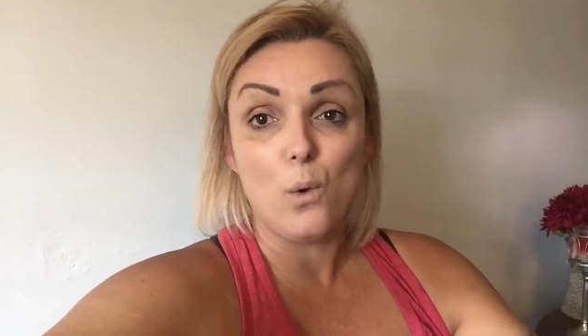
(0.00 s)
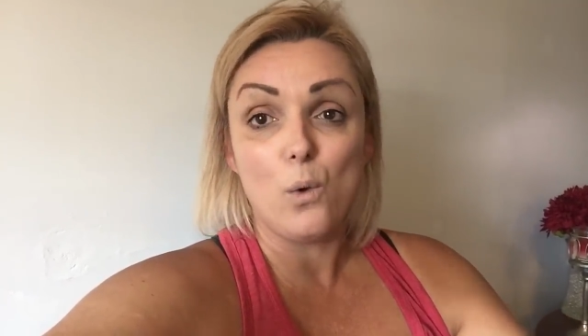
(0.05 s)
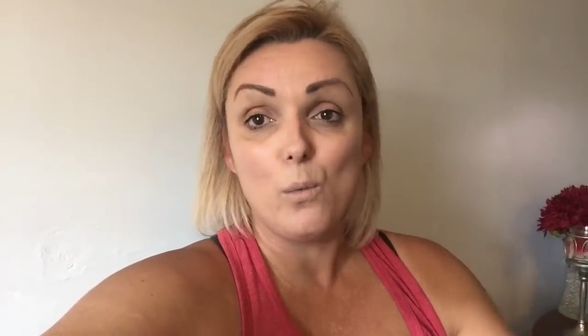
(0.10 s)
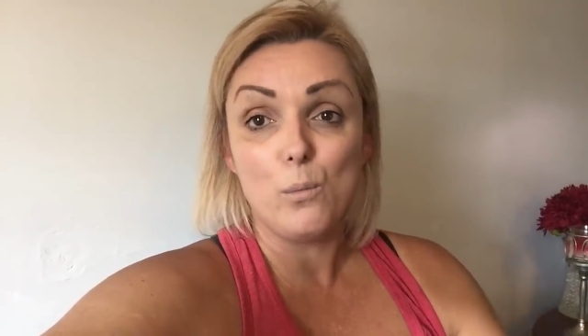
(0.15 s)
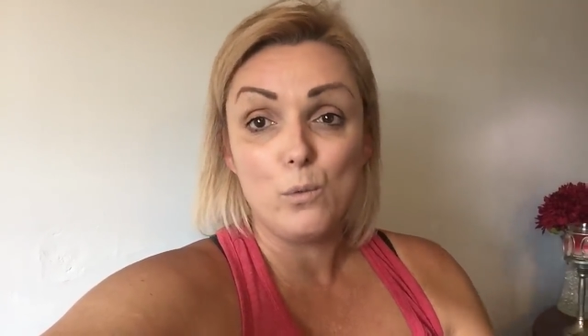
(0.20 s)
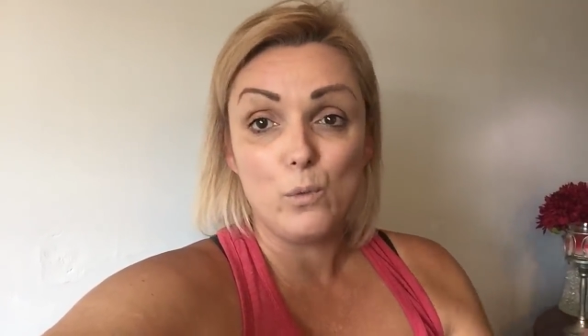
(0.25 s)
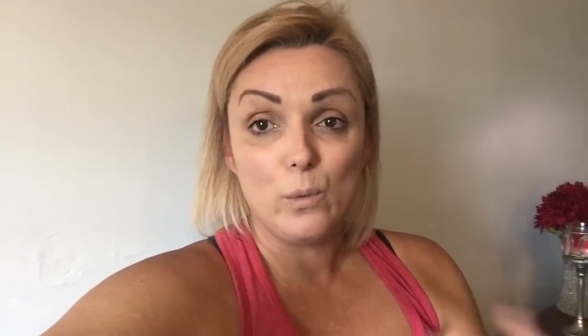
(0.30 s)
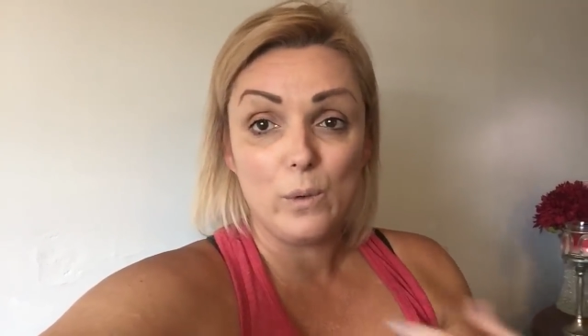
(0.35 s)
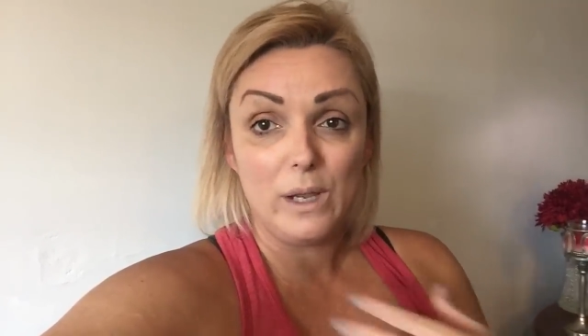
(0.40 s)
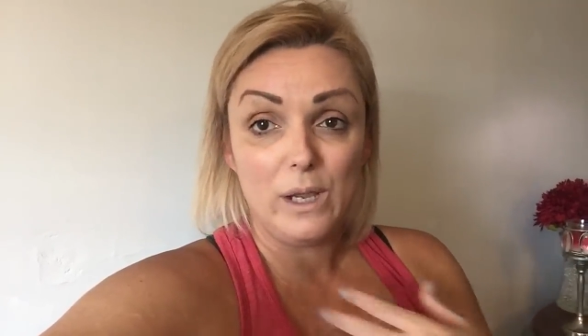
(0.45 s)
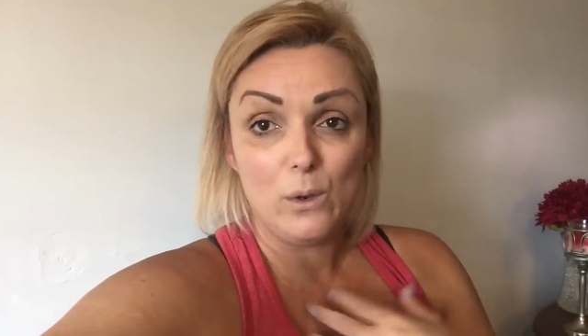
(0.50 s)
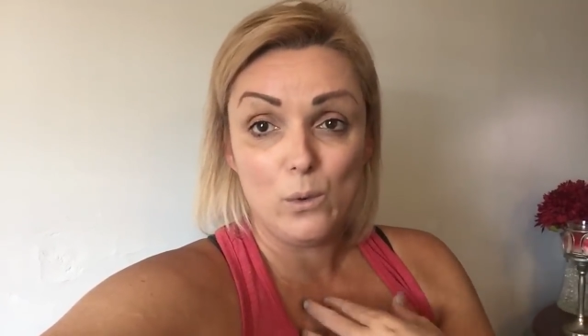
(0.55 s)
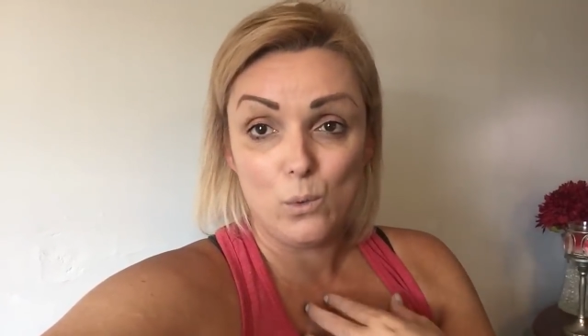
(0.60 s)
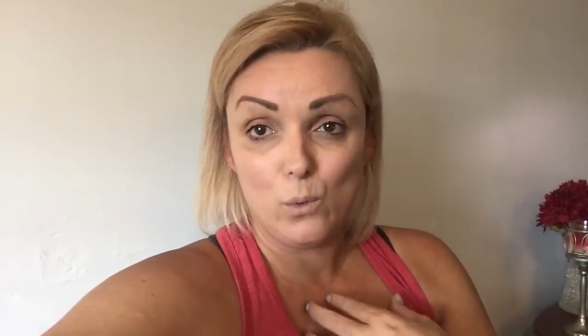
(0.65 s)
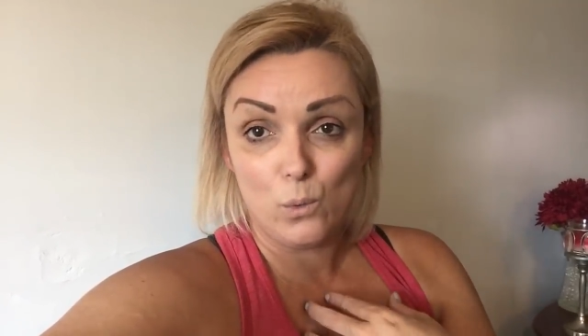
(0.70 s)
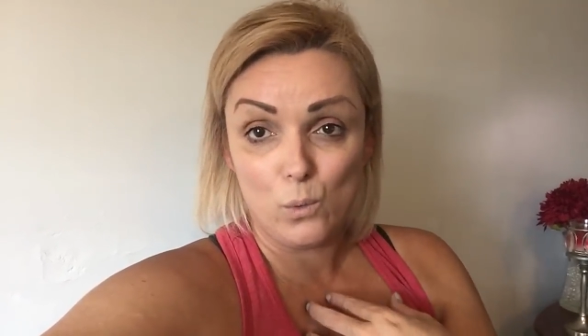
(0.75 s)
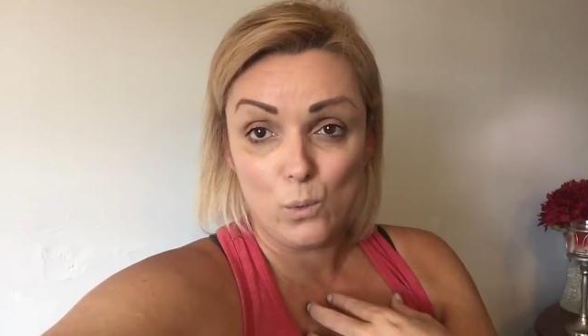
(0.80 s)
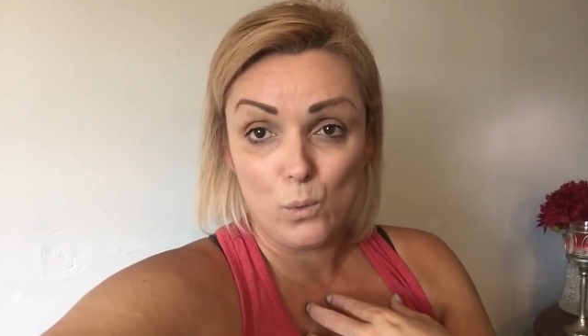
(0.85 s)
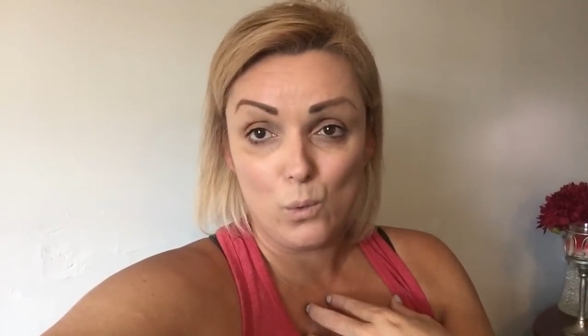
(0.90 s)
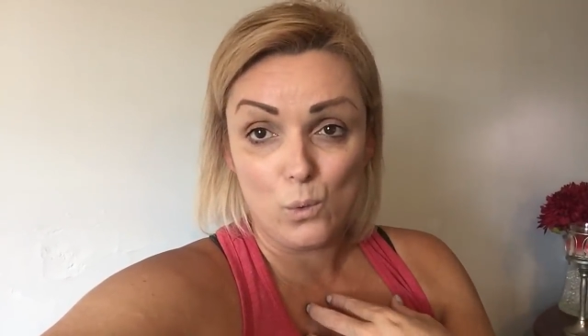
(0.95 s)
como
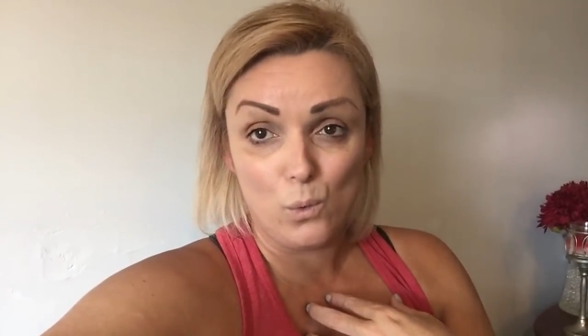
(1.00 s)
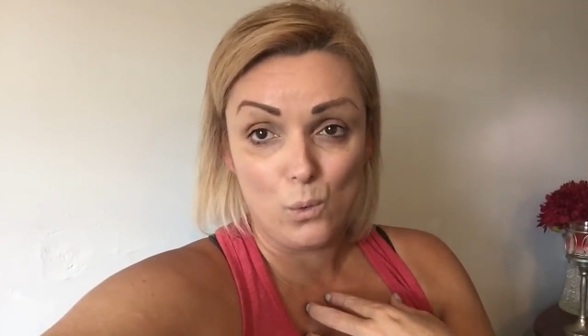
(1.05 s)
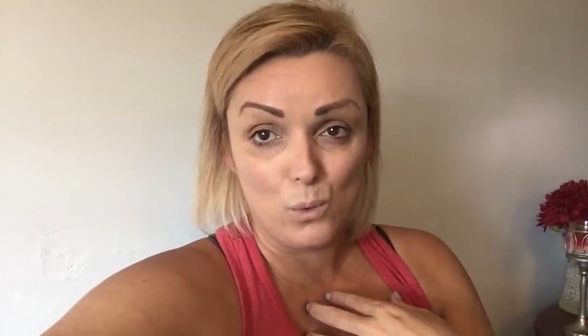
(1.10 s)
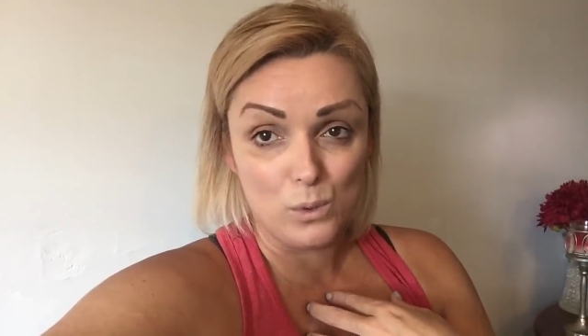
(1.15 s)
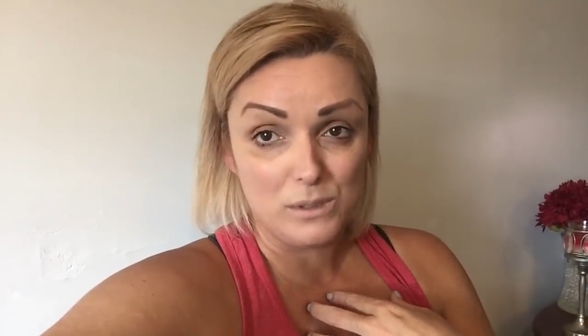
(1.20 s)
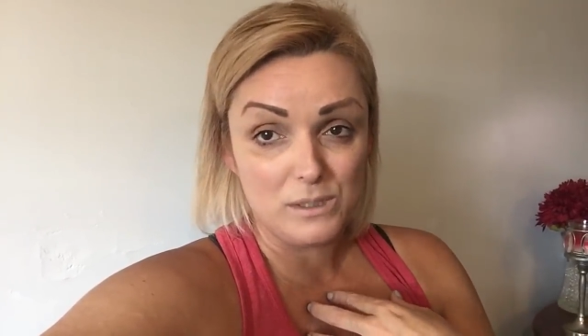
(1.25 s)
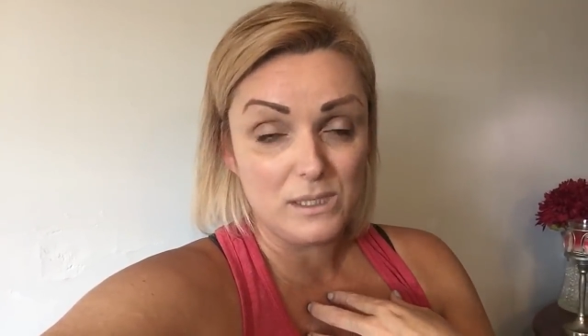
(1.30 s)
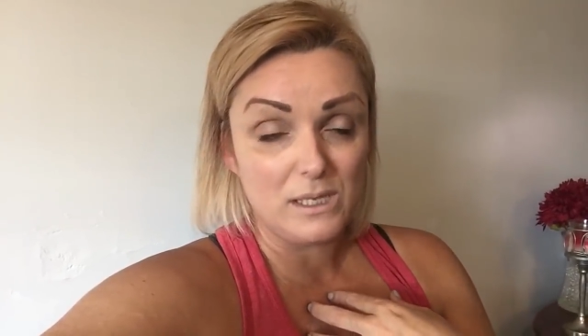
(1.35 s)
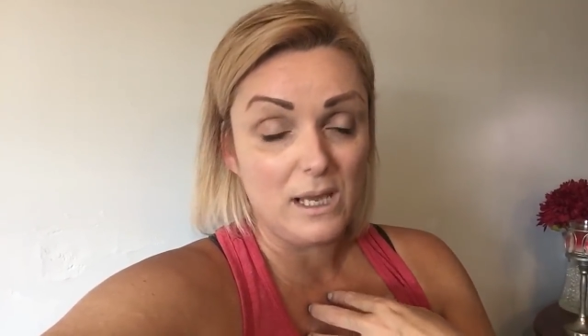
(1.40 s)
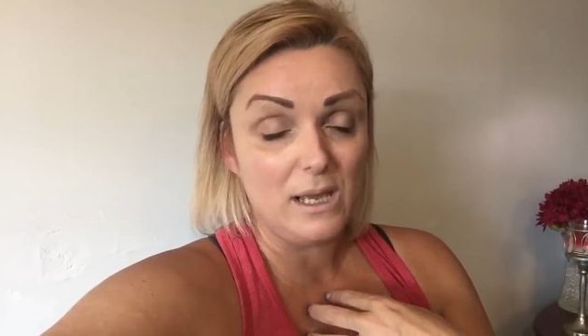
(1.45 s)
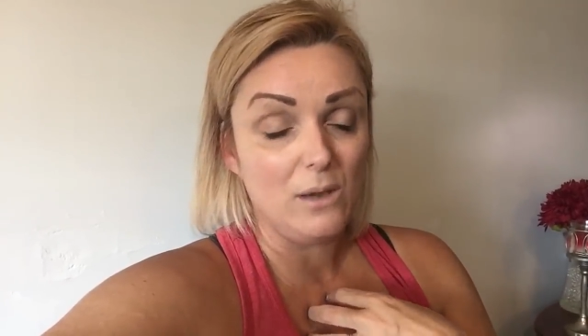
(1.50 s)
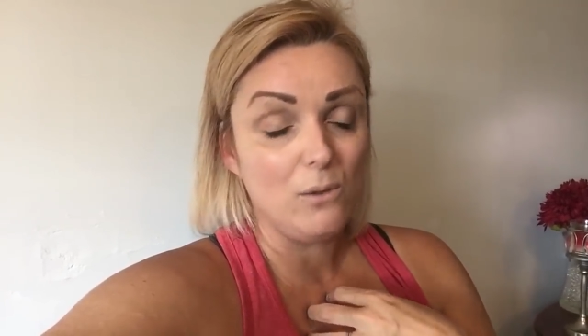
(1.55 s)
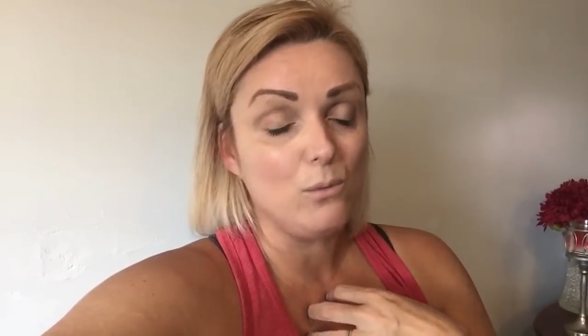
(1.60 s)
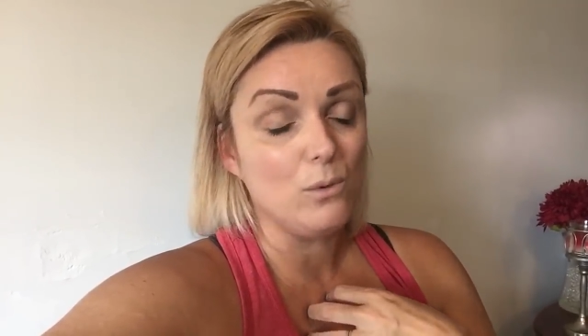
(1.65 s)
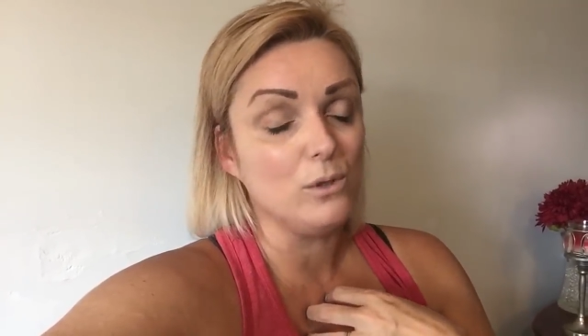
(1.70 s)
eu gostei